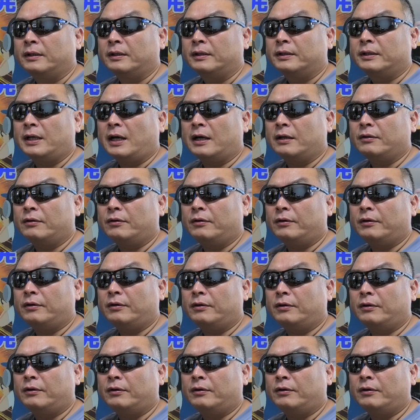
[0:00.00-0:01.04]
であ
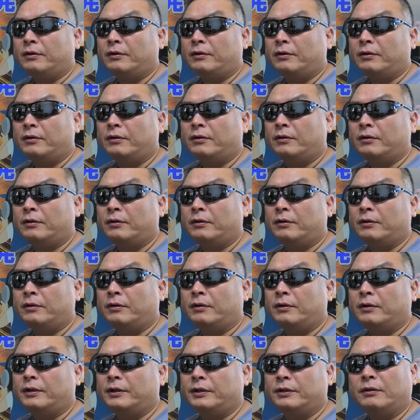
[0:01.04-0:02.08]

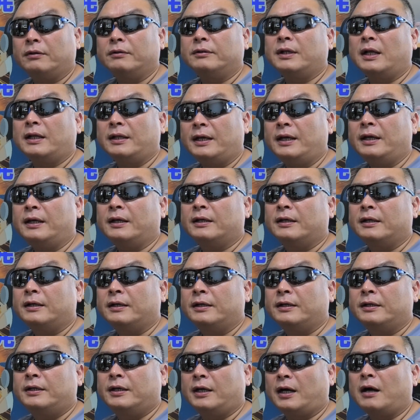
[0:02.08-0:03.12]
のいろんなね
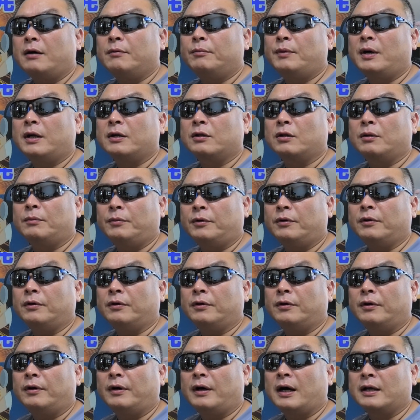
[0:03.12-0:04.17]
批判もあるの
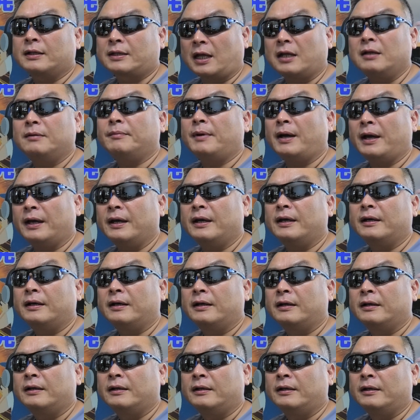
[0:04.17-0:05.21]
も当たり前
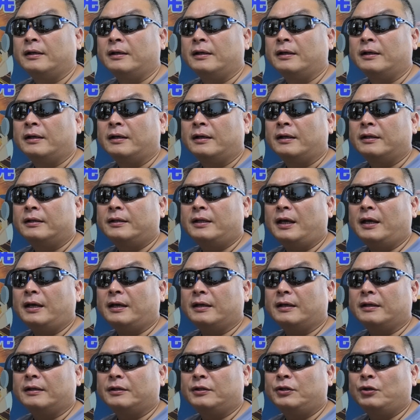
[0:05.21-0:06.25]
で
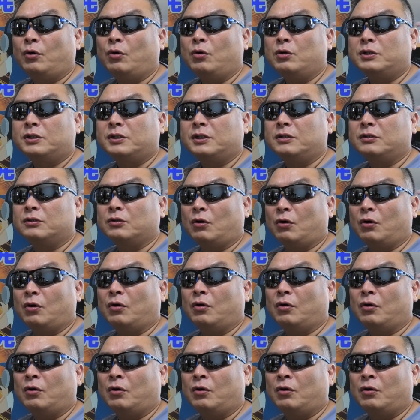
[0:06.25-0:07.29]
日本人
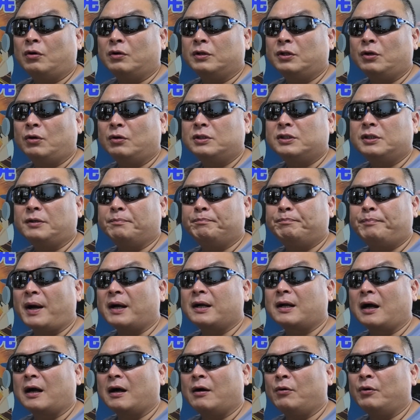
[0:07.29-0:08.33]
の日本人
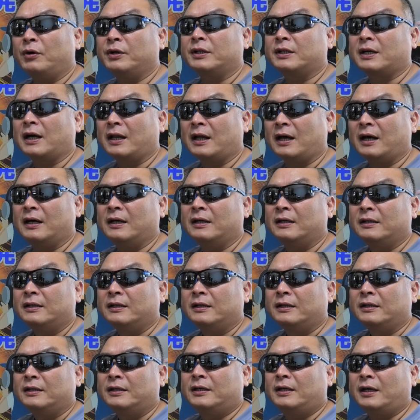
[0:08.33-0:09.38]
バカが多いから
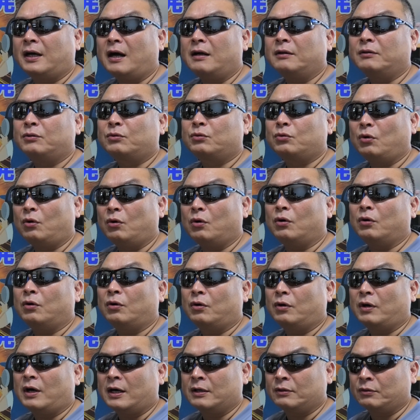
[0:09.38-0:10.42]
批判と
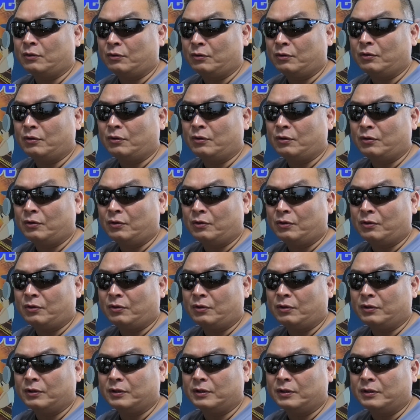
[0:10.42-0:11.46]
あ
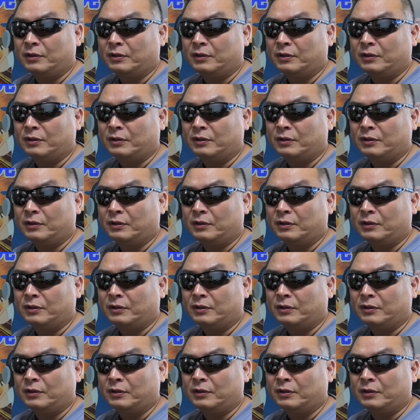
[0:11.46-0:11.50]
の